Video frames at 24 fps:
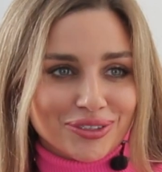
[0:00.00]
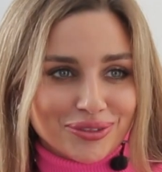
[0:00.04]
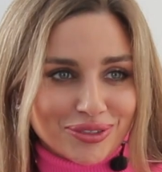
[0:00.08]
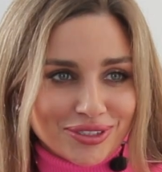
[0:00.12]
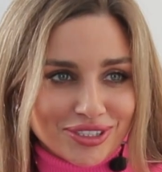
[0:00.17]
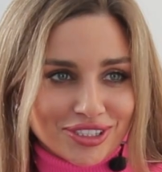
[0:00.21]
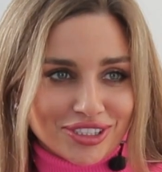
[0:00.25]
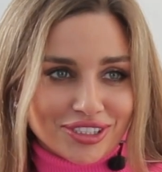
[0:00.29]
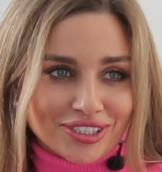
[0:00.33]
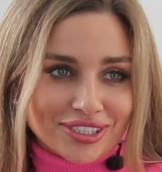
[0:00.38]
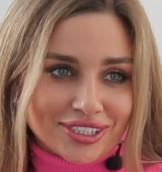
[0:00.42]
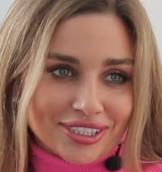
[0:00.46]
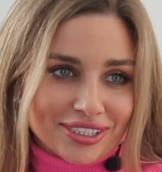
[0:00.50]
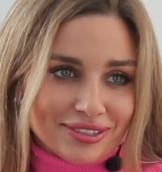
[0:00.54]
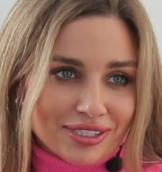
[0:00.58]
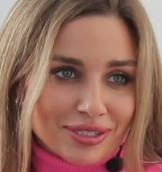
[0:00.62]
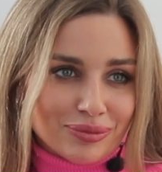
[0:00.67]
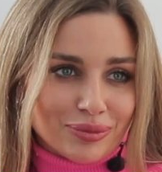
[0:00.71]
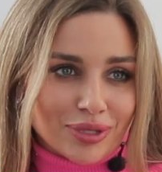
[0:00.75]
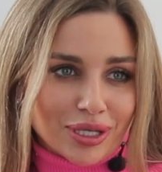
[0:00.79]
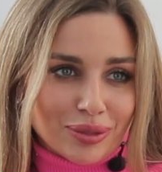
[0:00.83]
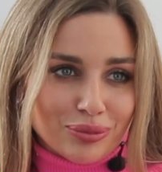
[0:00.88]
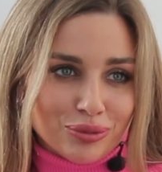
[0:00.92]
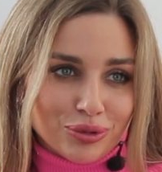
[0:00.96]
относишься к
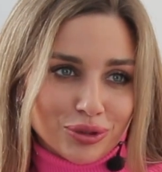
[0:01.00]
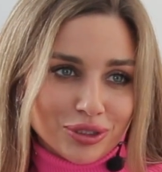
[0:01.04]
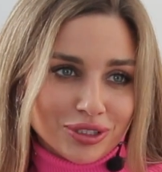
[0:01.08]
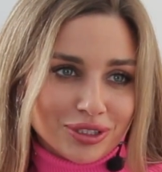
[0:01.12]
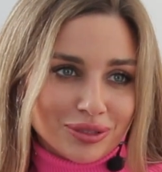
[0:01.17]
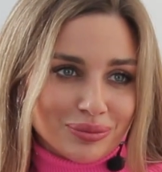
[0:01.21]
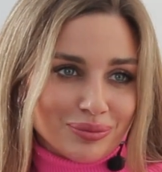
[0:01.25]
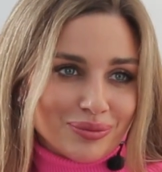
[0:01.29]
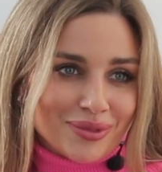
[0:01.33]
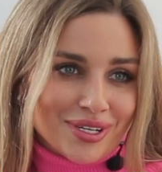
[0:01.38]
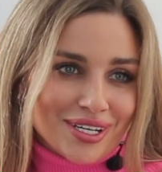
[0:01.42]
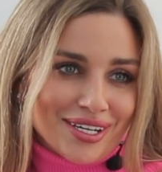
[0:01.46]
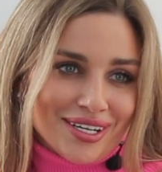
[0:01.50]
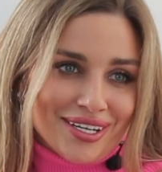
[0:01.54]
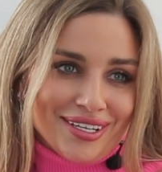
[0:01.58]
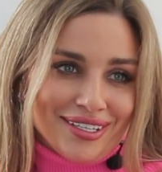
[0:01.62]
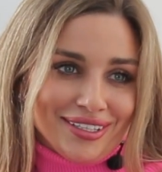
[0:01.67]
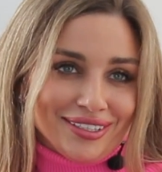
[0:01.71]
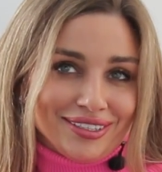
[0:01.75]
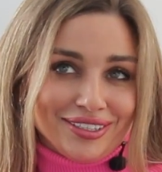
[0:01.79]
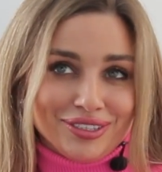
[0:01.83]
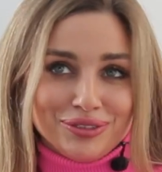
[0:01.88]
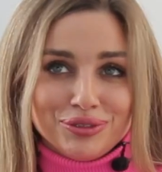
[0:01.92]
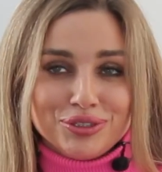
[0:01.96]
своим работам.
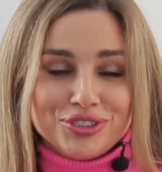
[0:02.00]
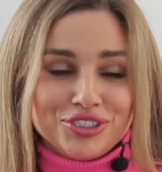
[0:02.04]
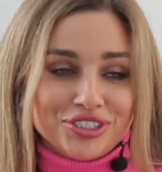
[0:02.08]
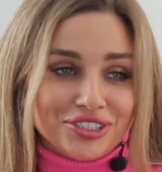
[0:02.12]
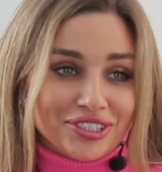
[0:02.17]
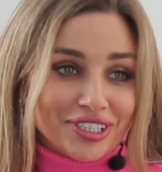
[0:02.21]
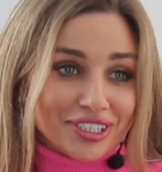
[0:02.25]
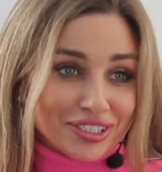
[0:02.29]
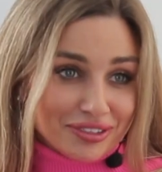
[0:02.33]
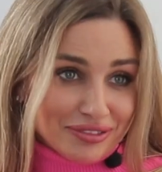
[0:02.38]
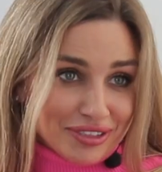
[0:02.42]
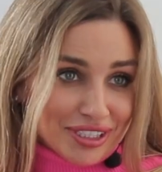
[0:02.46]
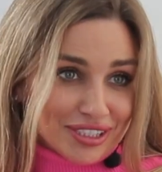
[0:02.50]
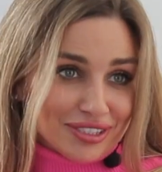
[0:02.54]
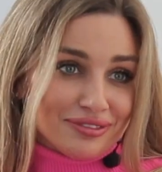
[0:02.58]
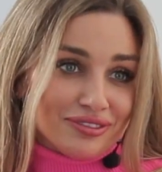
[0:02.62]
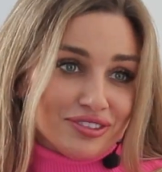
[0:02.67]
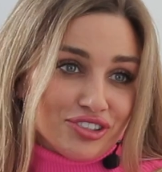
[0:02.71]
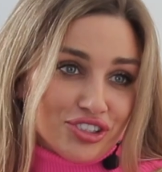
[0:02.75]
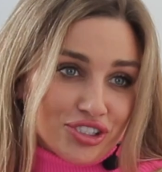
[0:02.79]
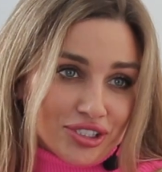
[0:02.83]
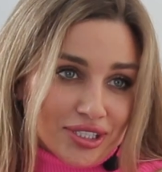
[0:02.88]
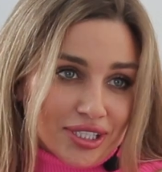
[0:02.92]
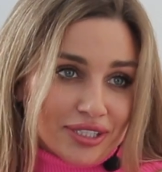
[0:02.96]
Ты очень
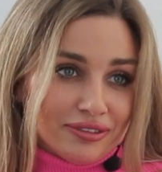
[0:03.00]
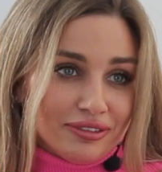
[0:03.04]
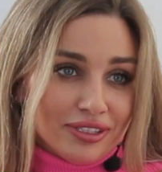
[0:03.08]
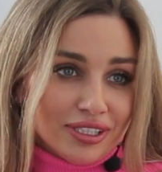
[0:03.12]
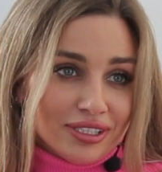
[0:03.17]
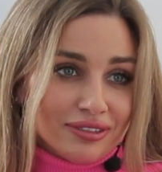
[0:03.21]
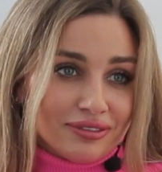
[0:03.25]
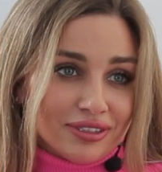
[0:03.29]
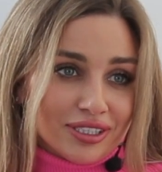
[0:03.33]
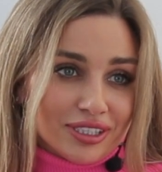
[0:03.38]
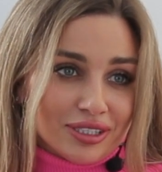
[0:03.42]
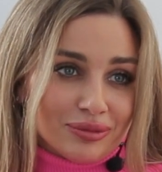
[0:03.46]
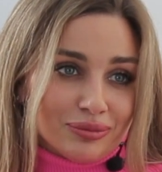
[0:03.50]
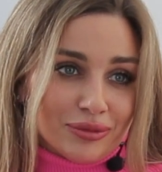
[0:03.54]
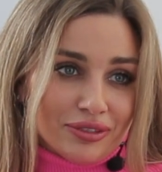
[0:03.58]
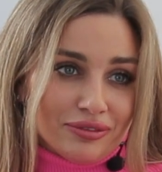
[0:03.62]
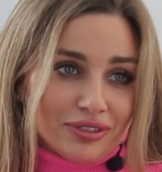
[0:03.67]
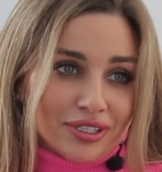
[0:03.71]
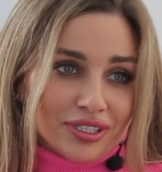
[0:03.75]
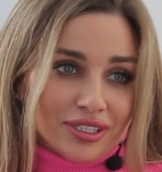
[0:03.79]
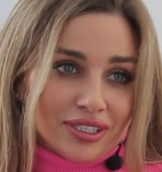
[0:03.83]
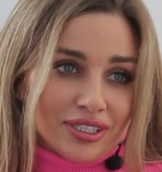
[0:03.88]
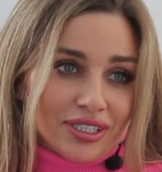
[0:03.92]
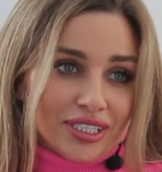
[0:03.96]
ответственный человек в этом,
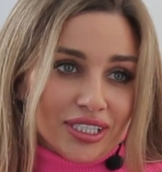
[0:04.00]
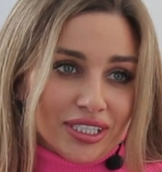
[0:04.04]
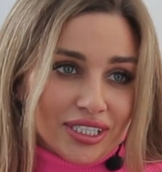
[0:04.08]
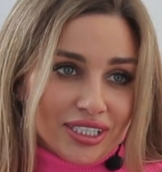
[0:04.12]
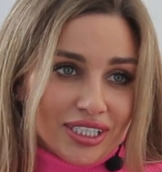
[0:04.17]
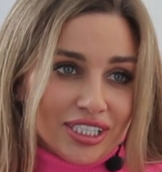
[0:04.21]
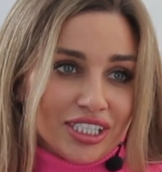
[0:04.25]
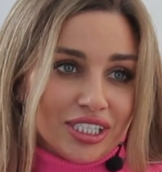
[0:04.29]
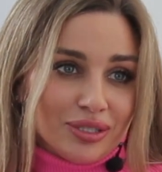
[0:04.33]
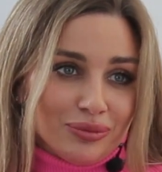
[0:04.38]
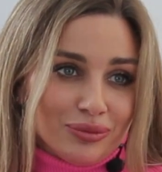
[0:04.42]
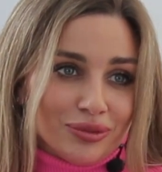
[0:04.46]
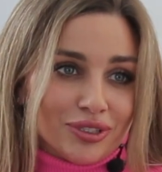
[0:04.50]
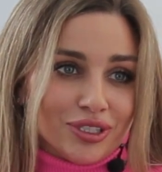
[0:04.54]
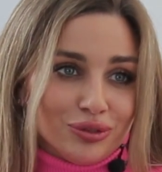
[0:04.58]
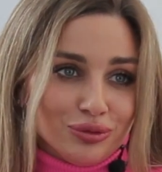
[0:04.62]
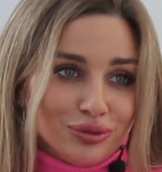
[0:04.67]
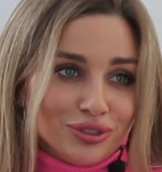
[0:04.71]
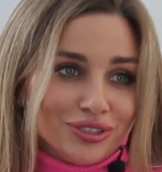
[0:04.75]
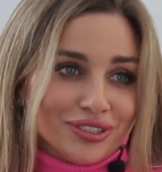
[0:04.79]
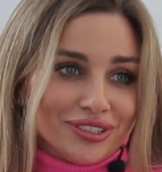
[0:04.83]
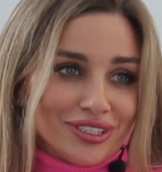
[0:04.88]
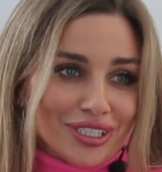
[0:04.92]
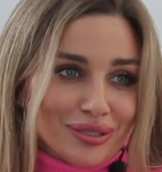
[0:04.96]
наверное, такие именно
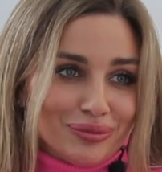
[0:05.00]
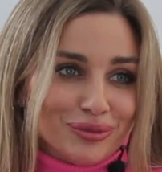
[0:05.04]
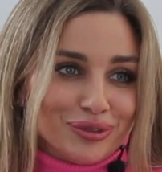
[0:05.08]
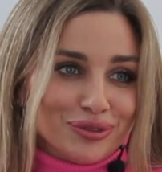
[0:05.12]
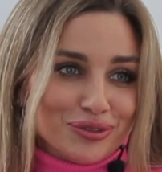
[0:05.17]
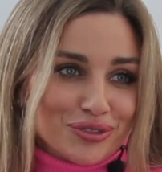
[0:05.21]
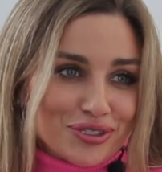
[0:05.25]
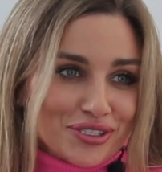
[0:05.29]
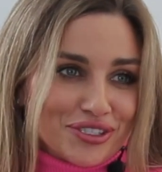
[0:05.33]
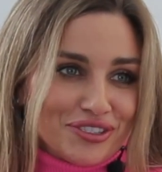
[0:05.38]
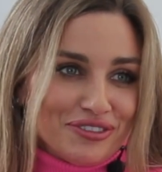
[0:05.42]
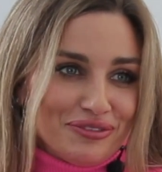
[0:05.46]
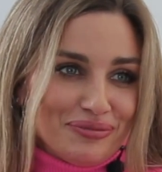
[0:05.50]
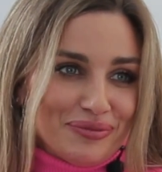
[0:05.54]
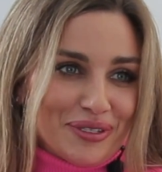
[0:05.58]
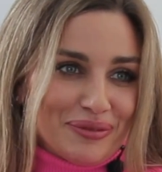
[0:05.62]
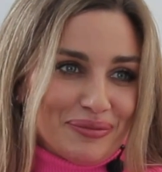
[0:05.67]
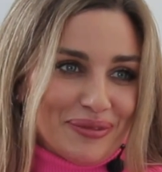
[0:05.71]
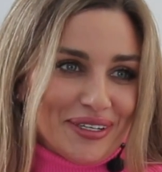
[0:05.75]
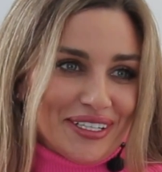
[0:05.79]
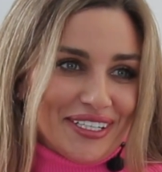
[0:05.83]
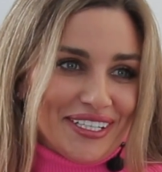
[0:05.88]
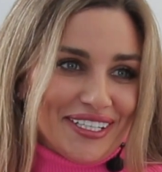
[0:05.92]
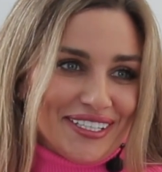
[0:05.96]
люди нам и нужны в
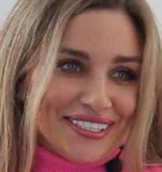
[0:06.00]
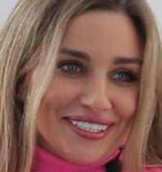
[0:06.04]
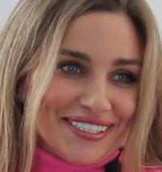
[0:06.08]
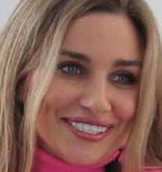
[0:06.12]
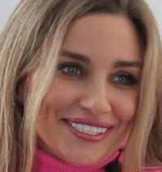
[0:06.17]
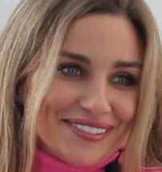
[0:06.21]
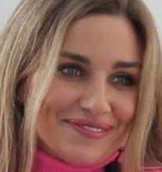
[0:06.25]
перманенте.